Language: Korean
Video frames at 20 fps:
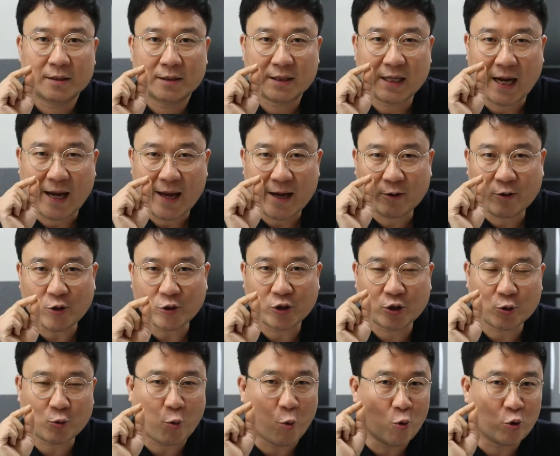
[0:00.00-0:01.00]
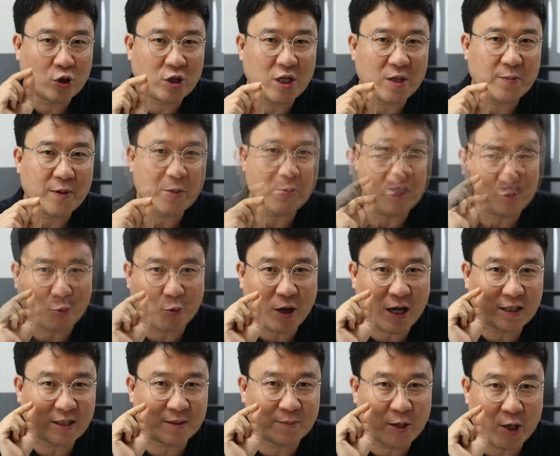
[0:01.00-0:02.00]
자, 해커스 공TV
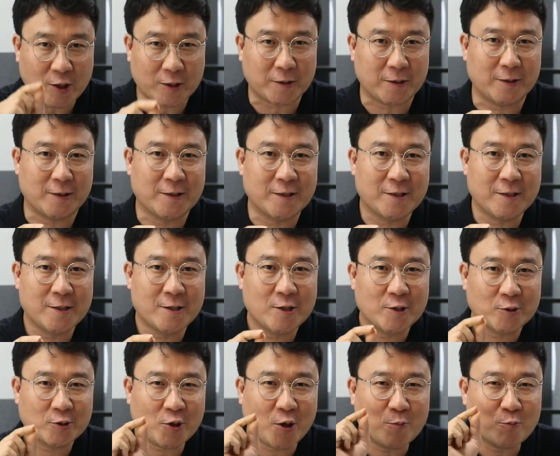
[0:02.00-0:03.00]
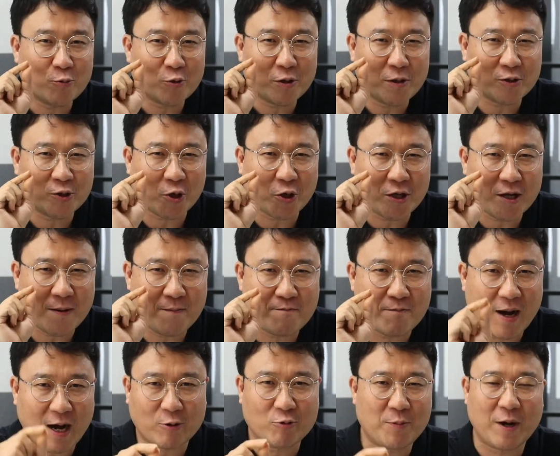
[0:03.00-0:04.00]
구독하시면 선물을 저희가
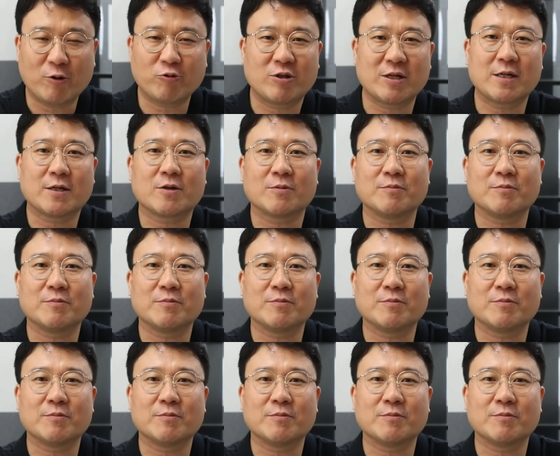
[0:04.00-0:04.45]
마구마구 드릴